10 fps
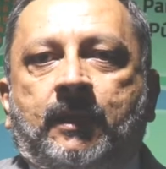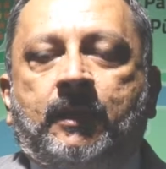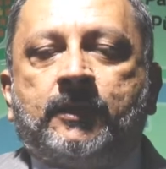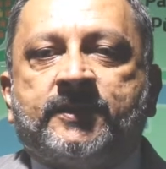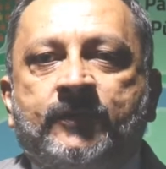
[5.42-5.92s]

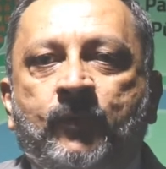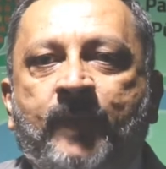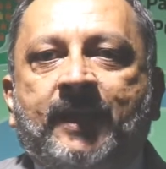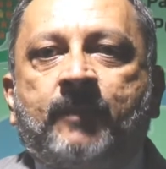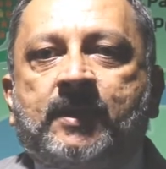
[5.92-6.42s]
inicio
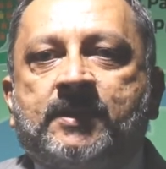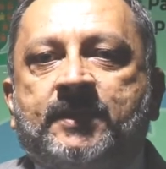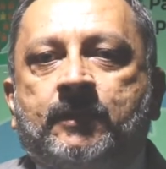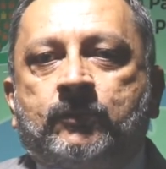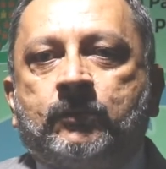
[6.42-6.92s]

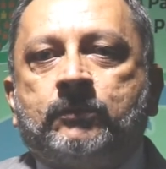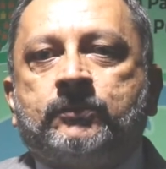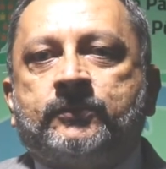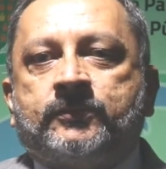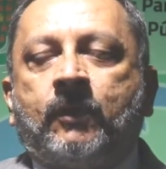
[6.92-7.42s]
parabenizando
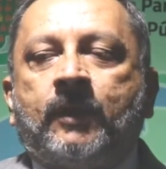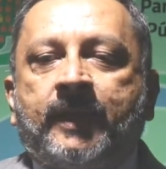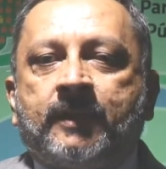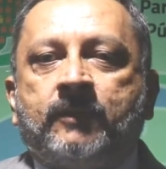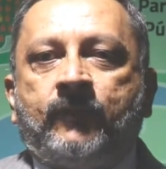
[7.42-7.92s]
todos os
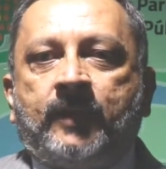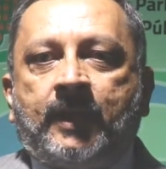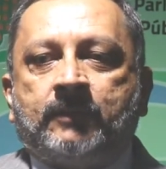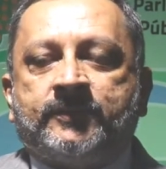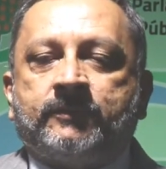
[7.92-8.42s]
colegas que
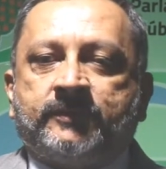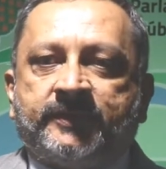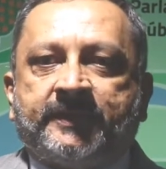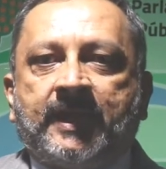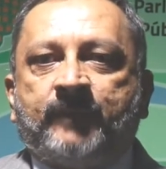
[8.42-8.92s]
vieram dos seus
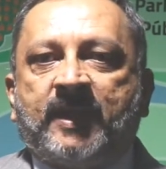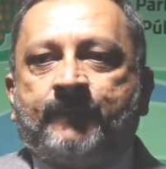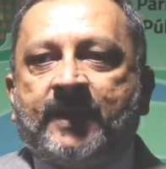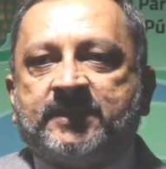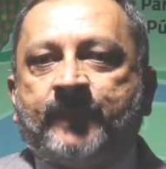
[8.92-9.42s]
estados para
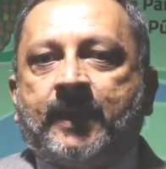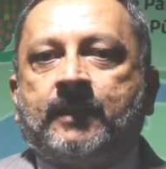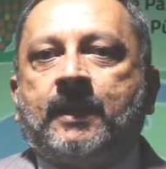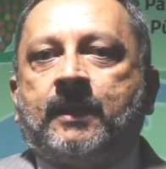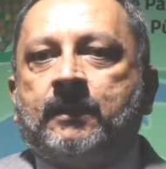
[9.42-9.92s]
participar
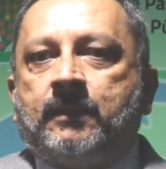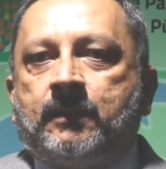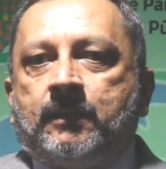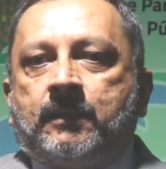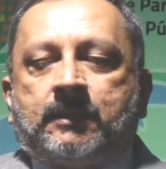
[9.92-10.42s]
da,
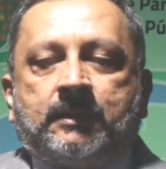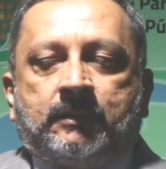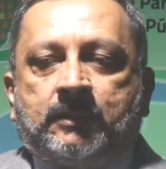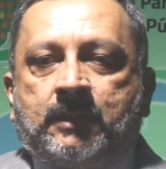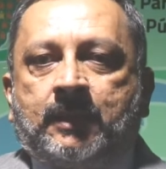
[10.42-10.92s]

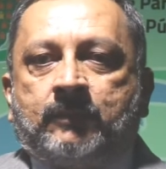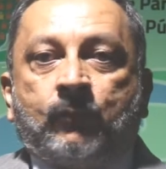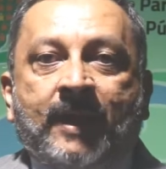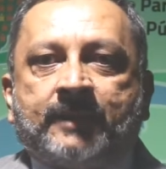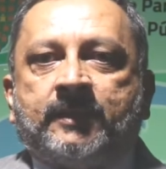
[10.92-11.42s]
da,
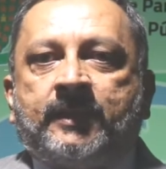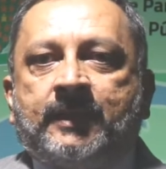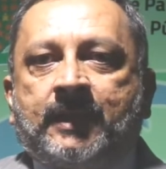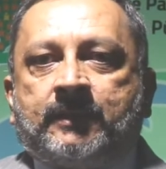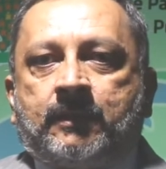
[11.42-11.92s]
do ato aqui
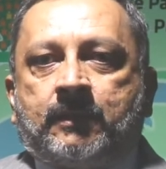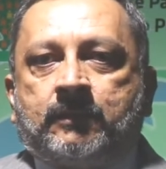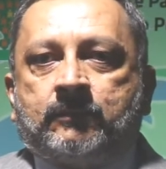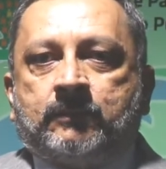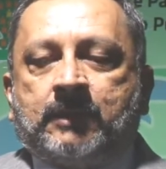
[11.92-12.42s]
na, na,
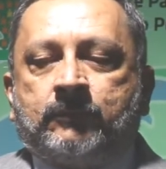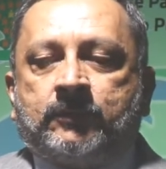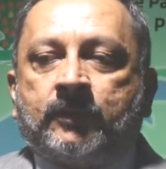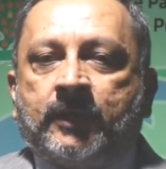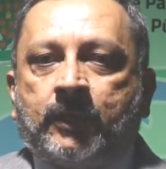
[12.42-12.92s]
no
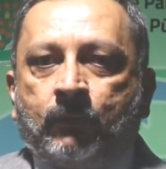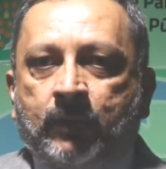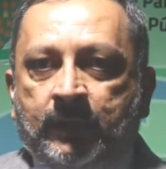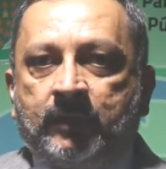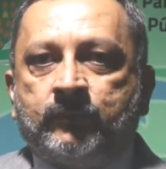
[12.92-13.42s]
auditório Nereu
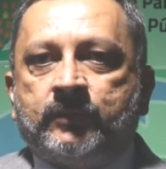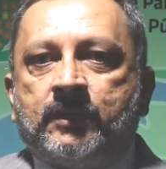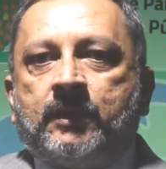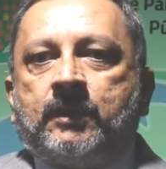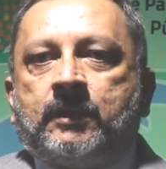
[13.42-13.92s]
Ramo
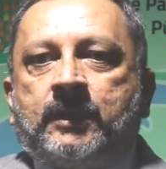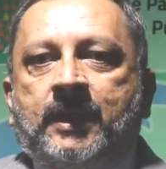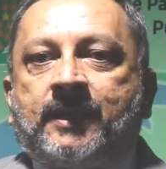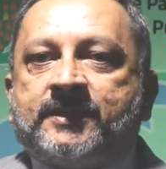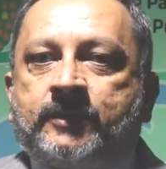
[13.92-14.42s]
e
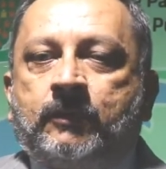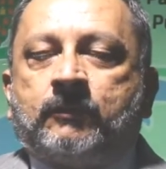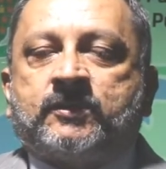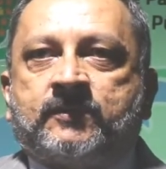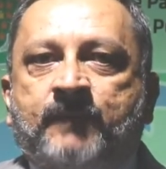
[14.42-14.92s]
agradecer
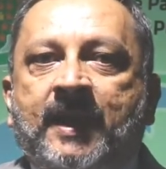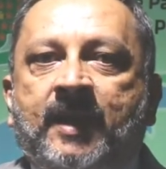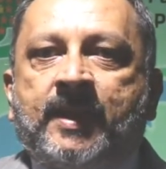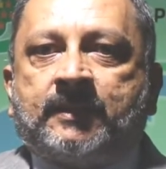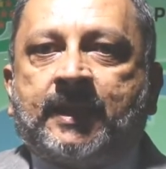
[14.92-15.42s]
aos
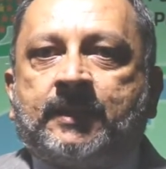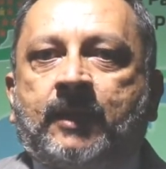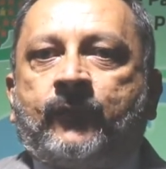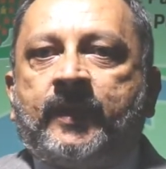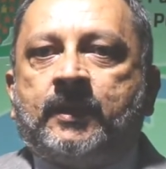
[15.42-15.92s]
parlamentares da
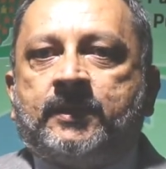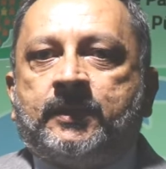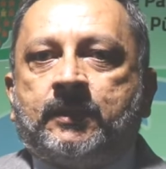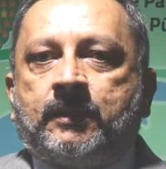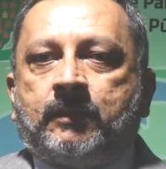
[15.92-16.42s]
frente
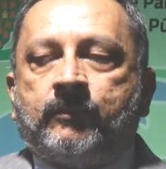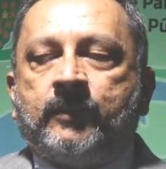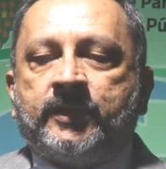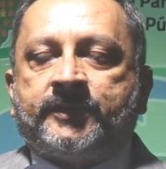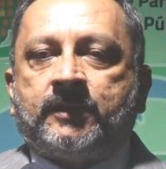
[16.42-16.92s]

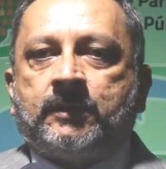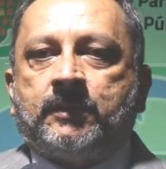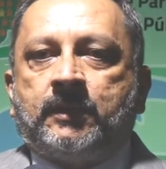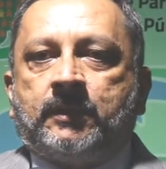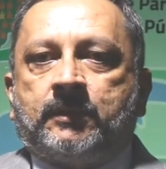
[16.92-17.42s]
mista
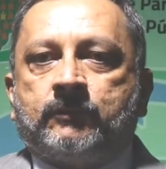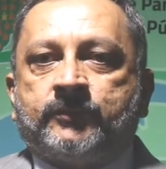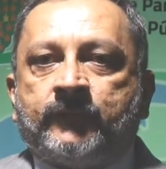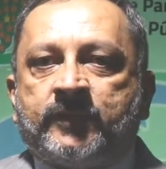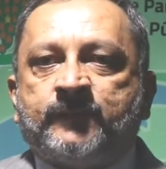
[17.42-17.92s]
do
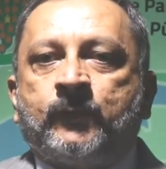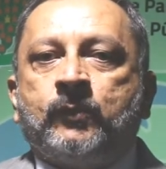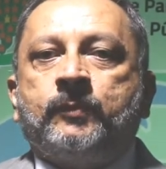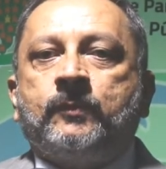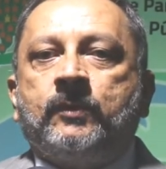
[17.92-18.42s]
serviço
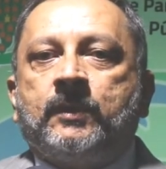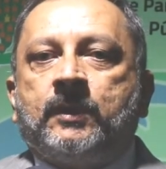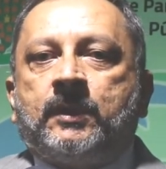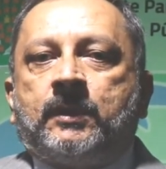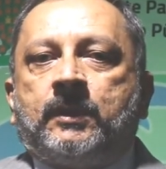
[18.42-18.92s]
público
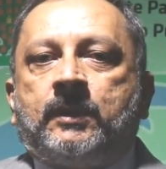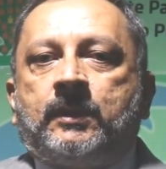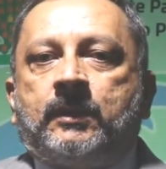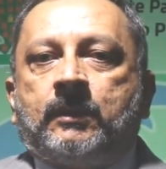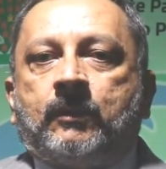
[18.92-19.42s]

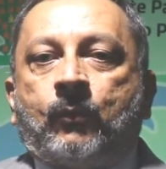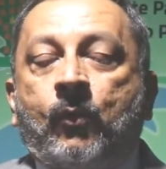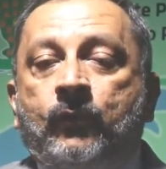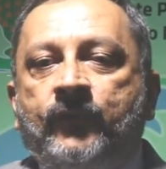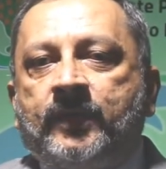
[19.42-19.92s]
e
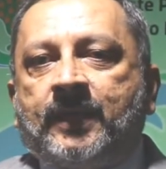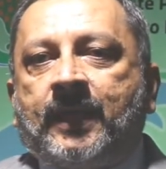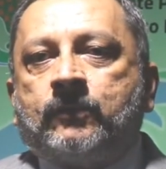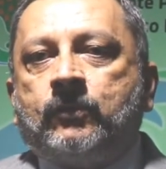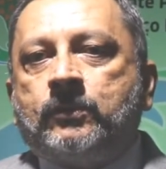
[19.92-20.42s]

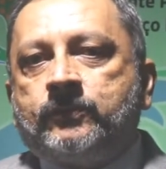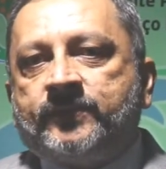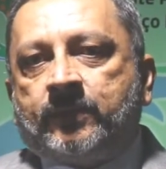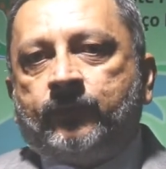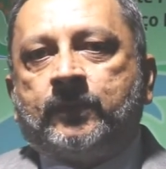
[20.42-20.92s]
convidar todos os
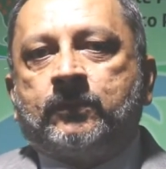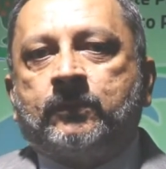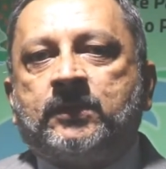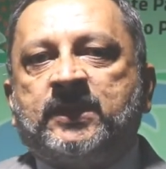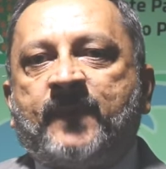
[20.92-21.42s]

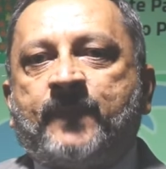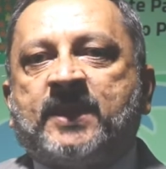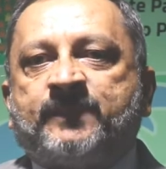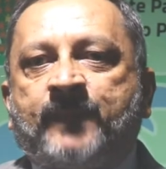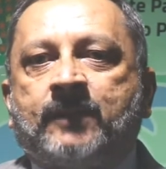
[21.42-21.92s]
servidores para
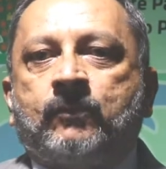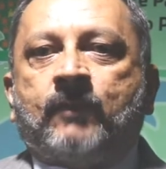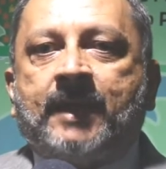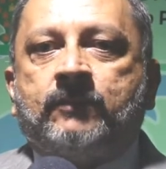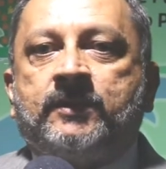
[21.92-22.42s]
participar do
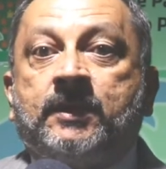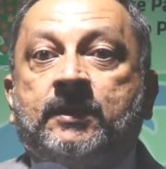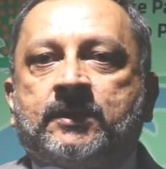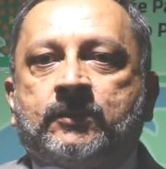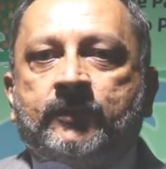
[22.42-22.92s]
ato do dia
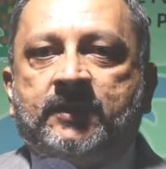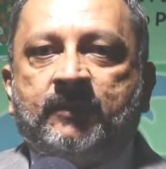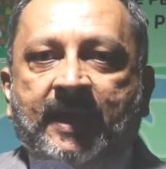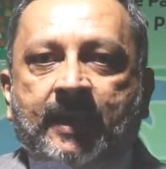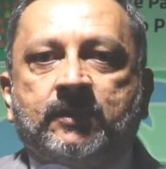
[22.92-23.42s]
18 de
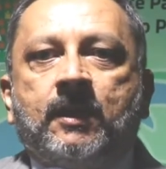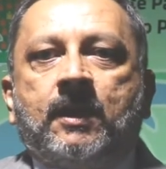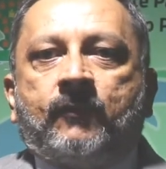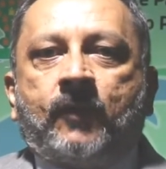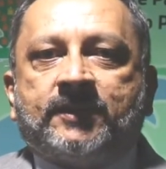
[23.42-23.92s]
março,
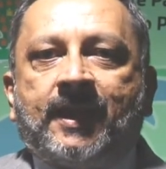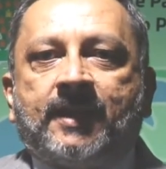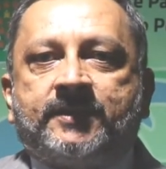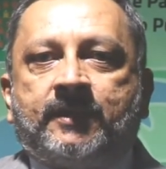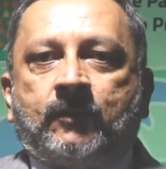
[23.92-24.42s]

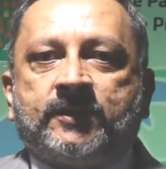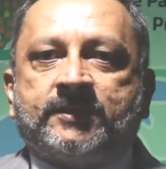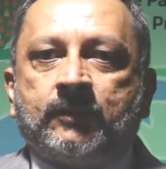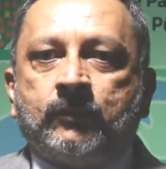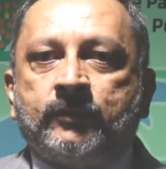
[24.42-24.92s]
fortalecendo
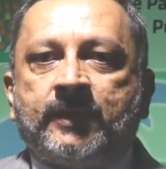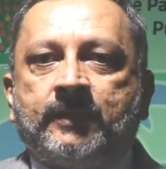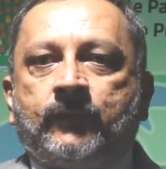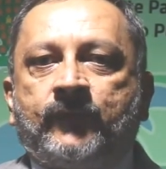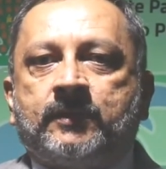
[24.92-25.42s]
nossa luta em
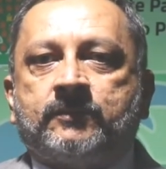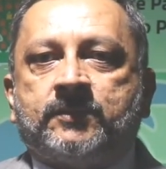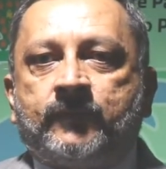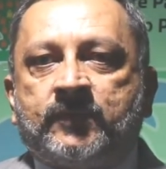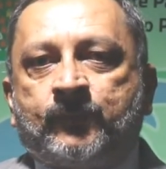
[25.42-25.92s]
defesa do
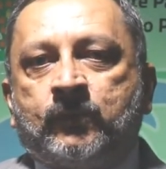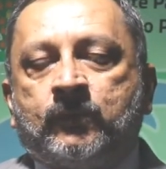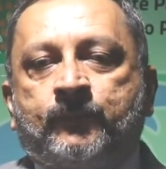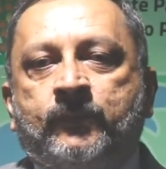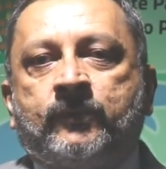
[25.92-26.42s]
serviço
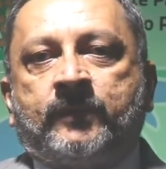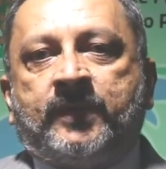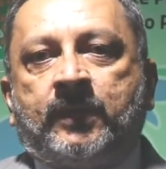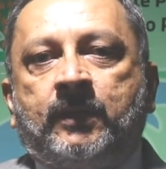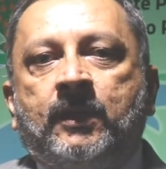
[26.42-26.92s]
público,
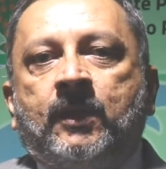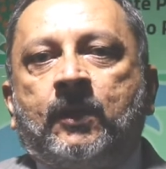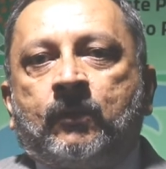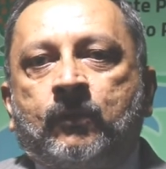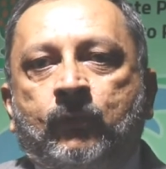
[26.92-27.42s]
porque
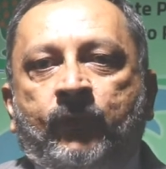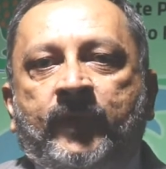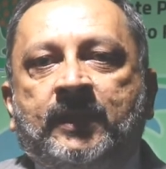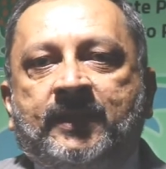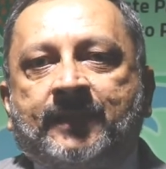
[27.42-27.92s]
o
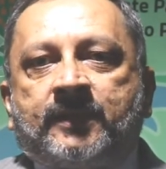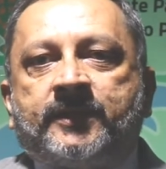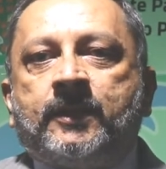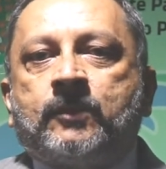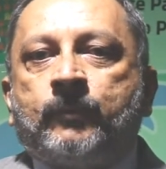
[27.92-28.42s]
governo trata a
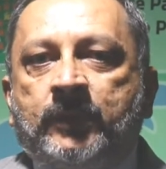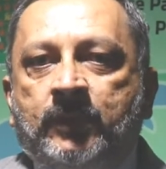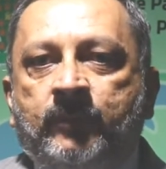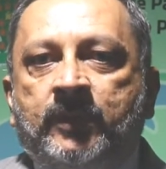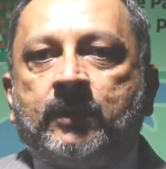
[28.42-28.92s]
gente como
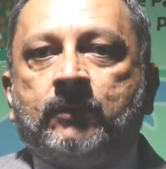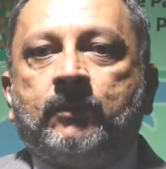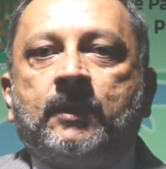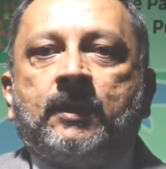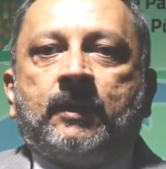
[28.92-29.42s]
inimigo
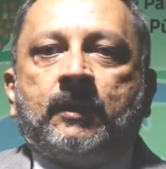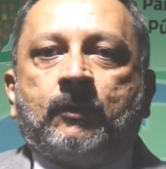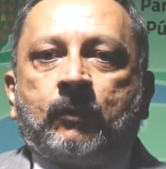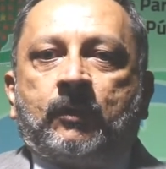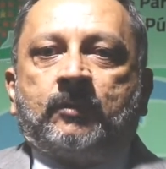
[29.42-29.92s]
e
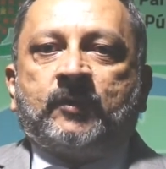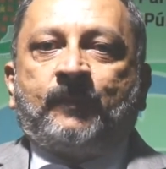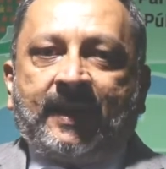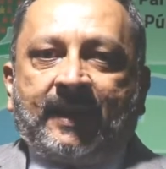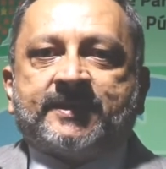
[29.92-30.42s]
como
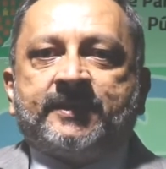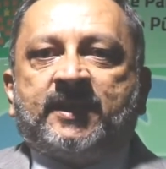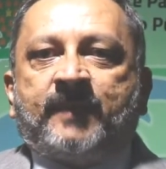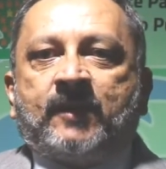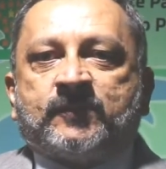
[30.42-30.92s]

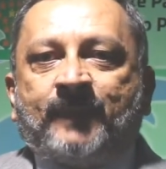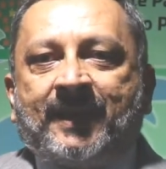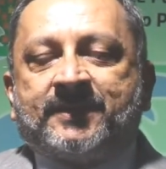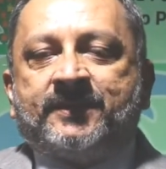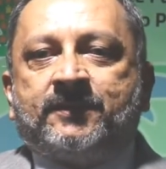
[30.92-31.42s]
parasita, mas os
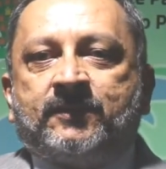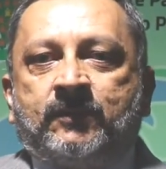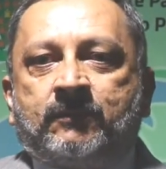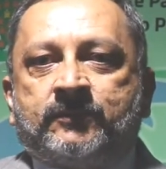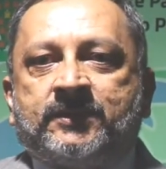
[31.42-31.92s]
parasitas
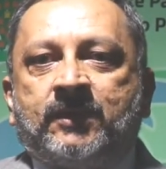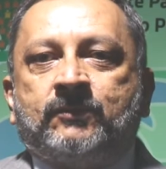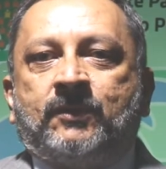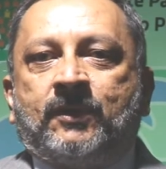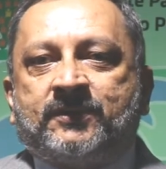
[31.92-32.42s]
não estão
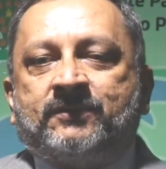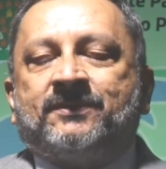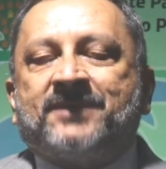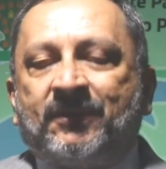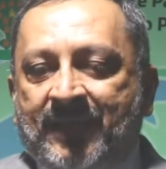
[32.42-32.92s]
do nosso,
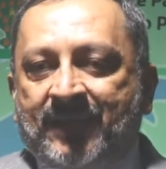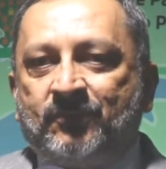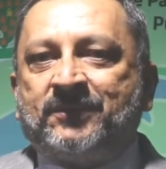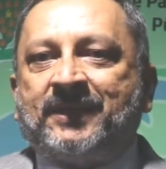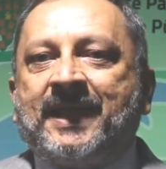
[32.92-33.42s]
estão lá do
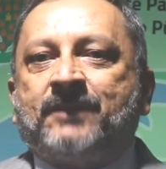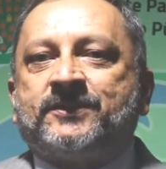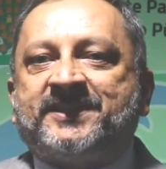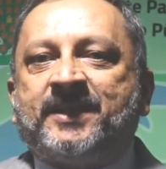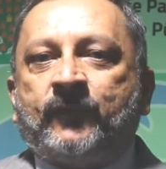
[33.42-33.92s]
outro lado no
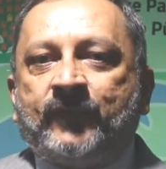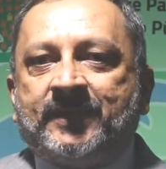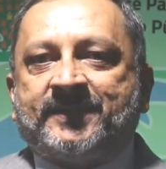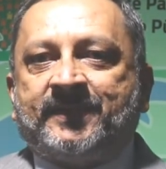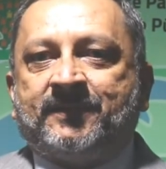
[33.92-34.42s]
sistema
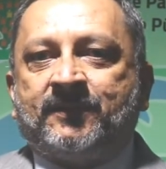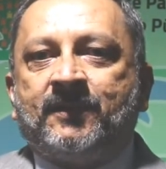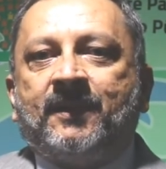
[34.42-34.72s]
financeiro.